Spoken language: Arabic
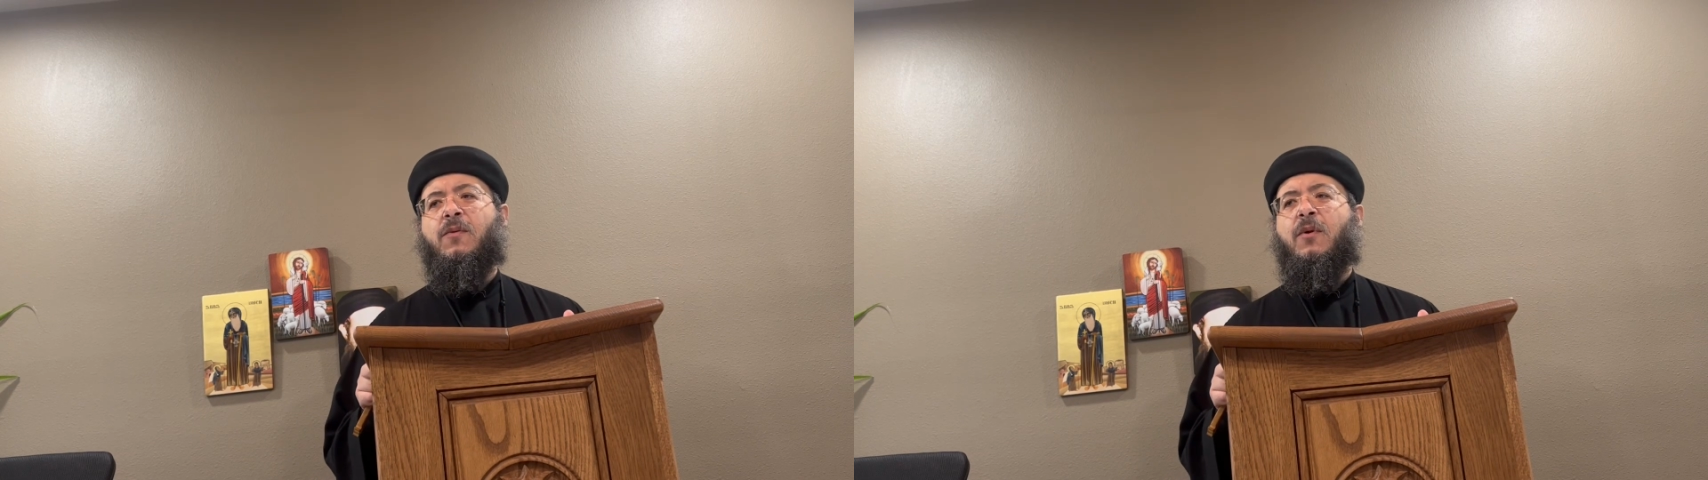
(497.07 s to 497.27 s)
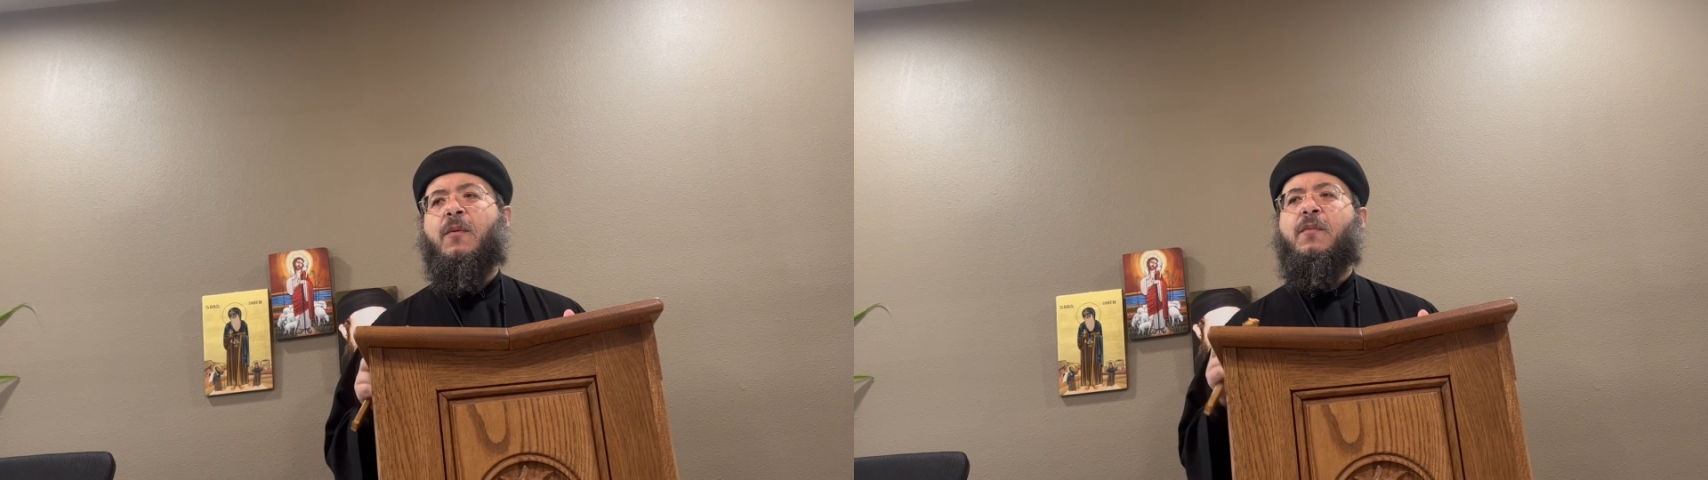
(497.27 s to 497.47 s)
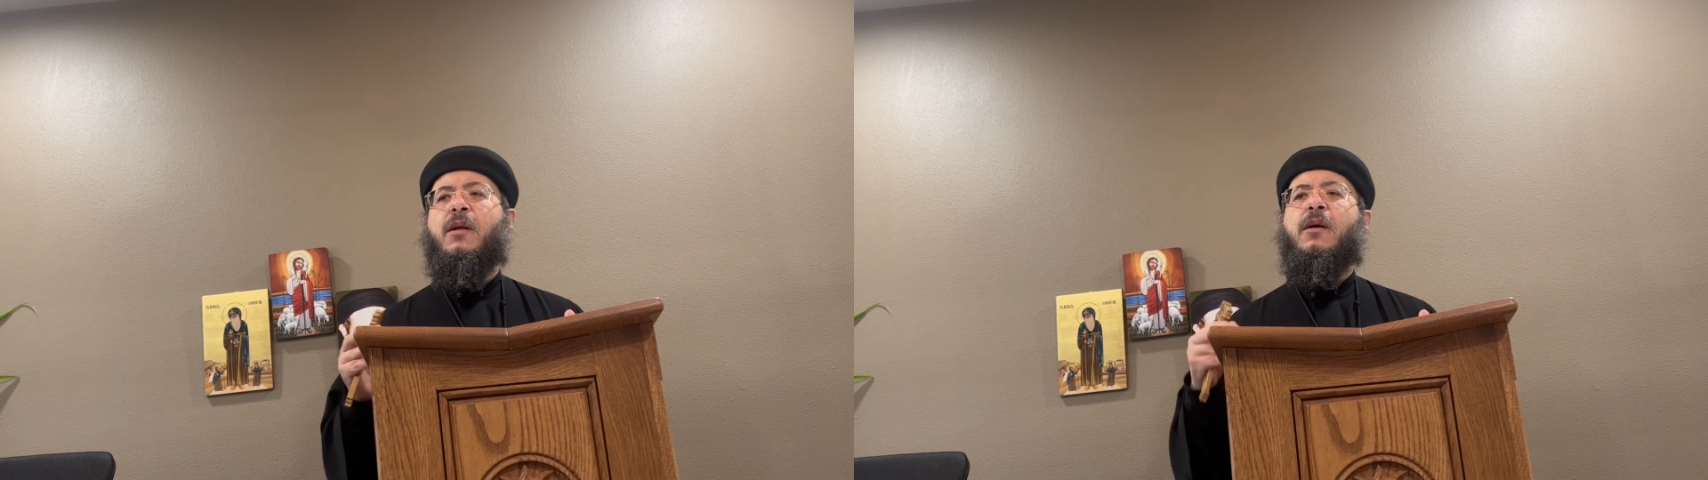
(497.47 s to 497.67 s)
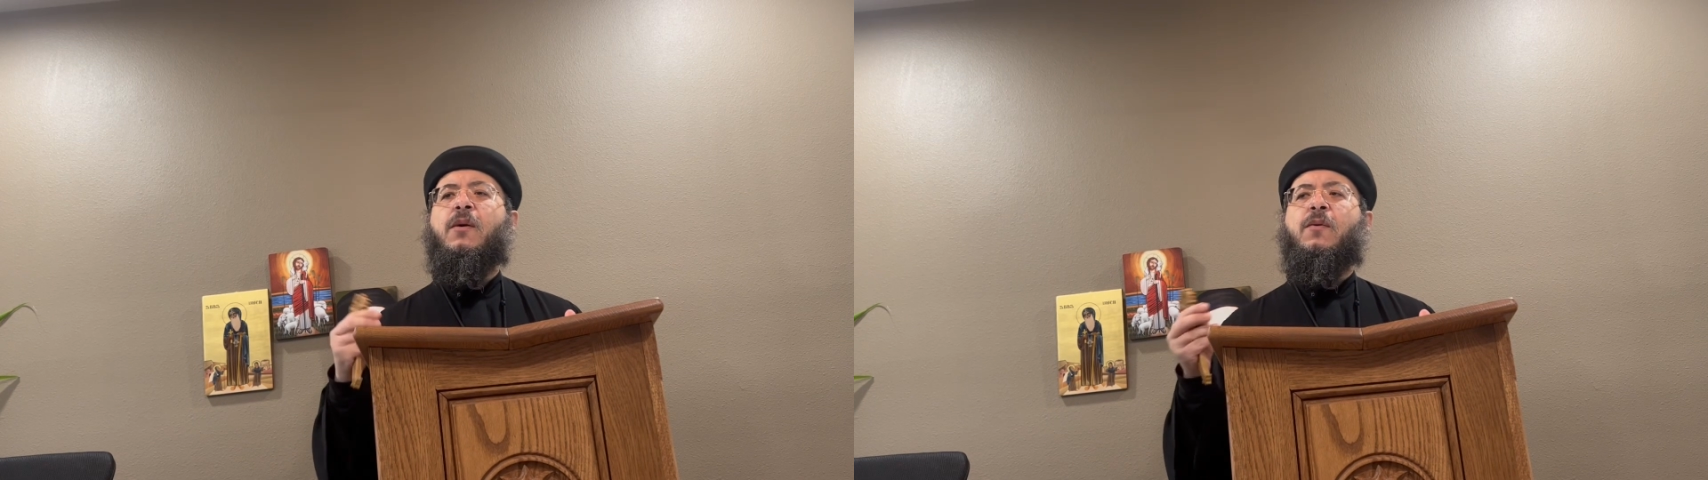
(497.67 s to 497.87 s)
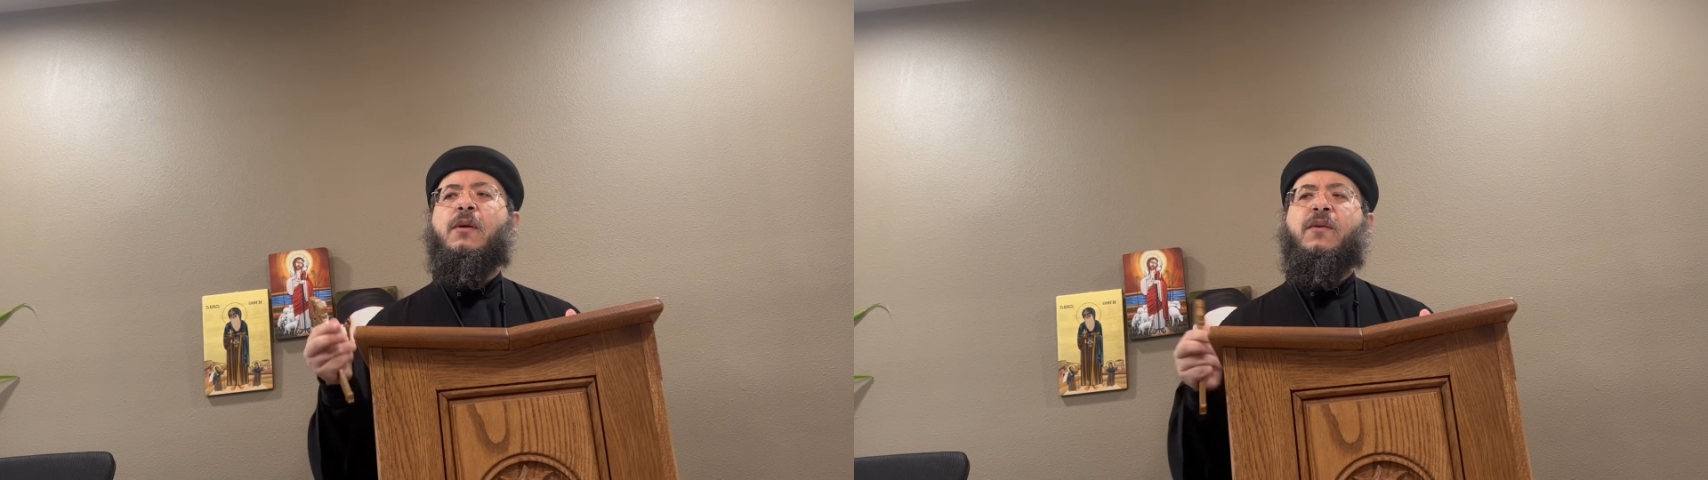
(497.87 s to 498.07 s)
وربنا
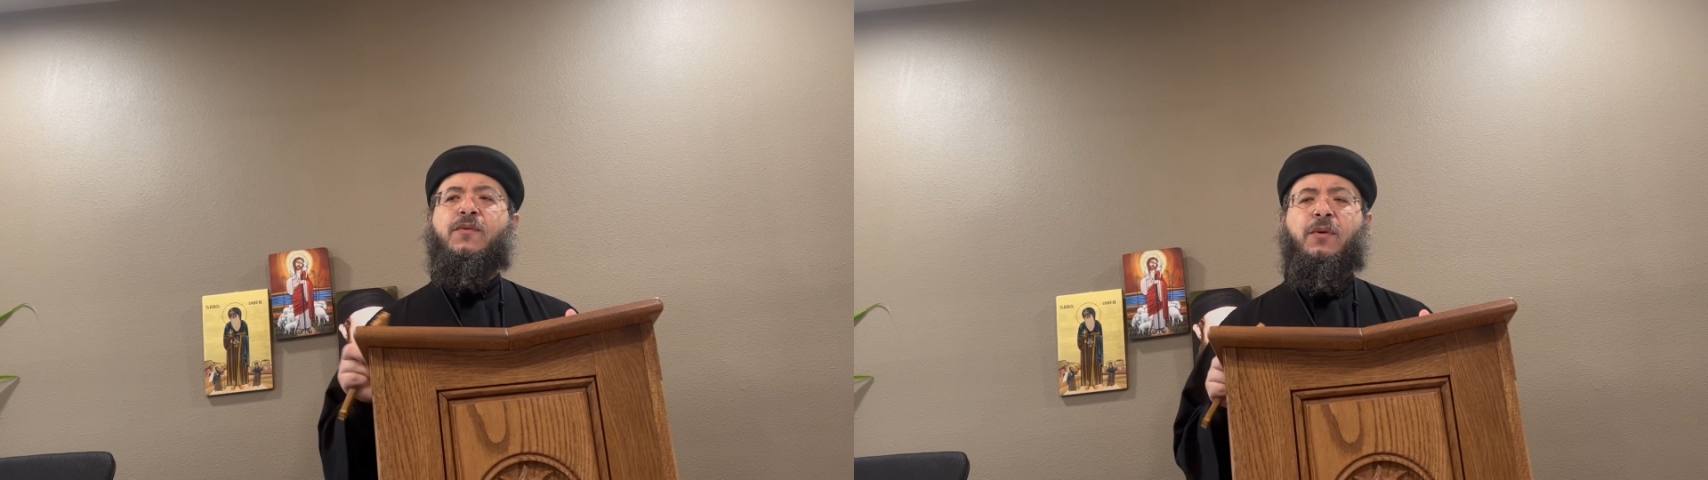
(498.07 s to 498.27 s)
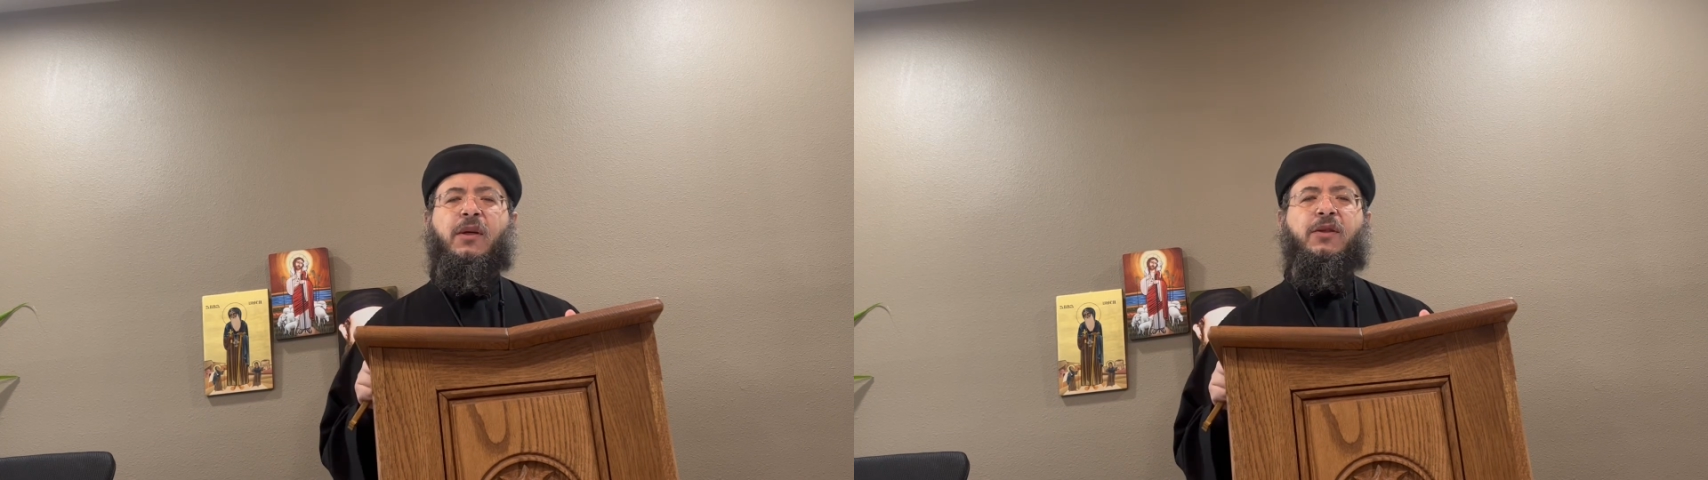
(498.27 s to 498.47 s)
هو نفسه